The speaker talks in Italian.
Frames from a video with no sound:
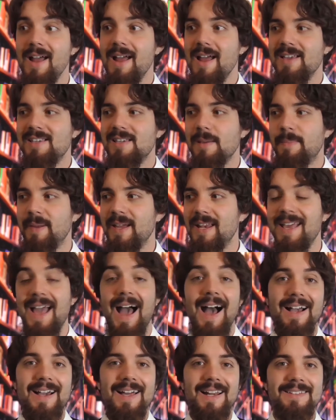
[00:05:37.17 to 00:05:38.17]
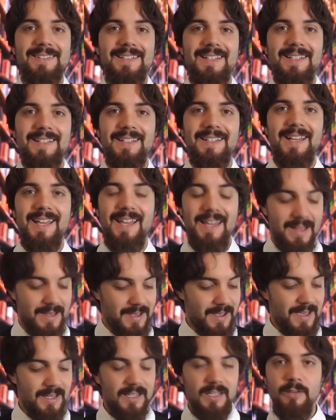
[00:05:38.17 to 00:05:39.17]
e sapere a grandi linee
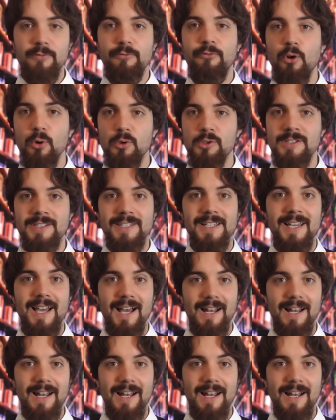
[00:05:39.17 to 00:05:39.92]
chi fosse,